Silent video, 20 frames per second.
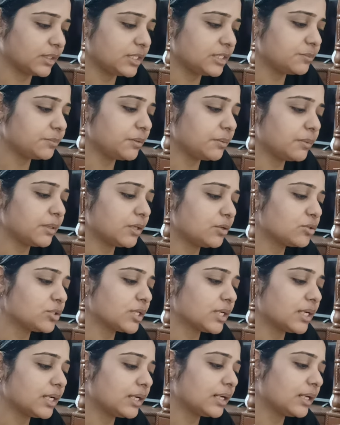किस पे
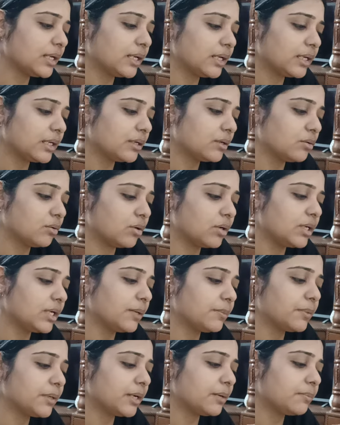भरोसा कर रहे हैं कौन
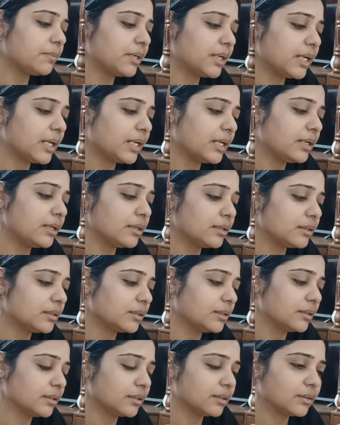आपका अपना है
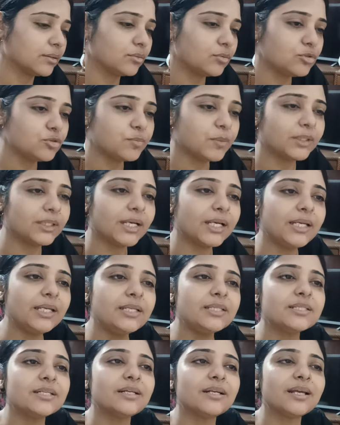कुछ पता ही
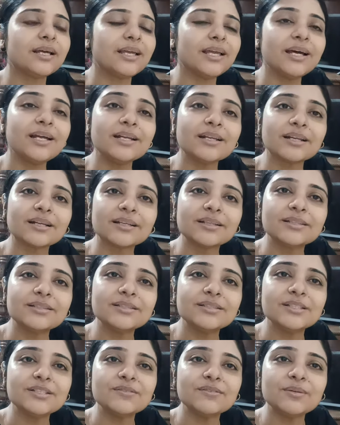नहीं चल रहा है यार
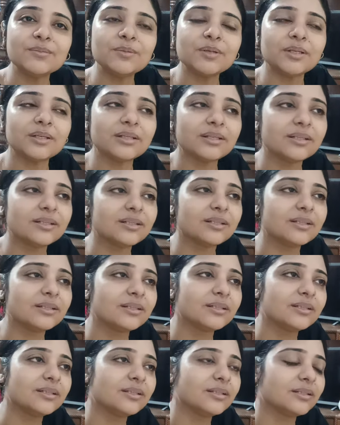जीवन में
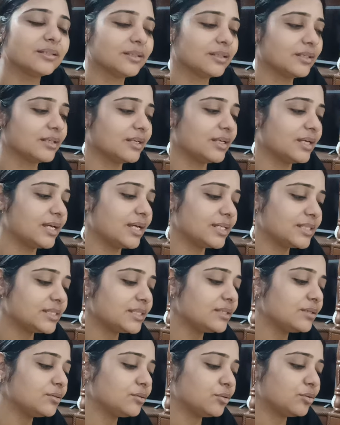
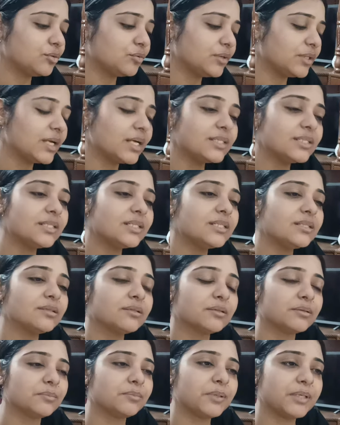ऐसी दुविधाजनक
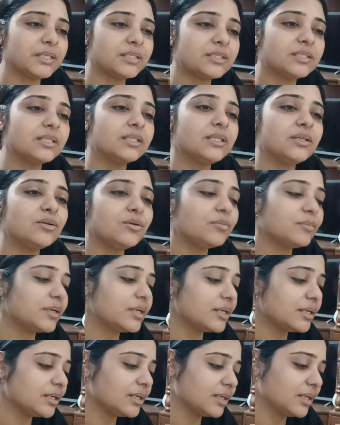परिस्थितियों
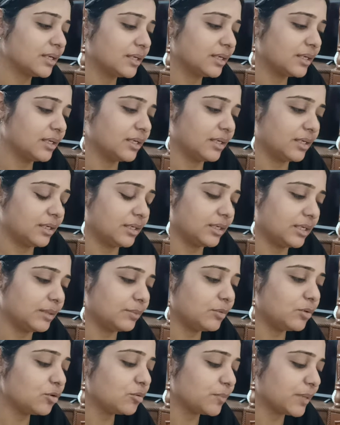में
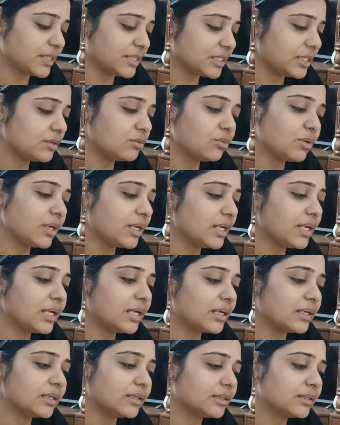हम लोग फंसे हुए हैं ना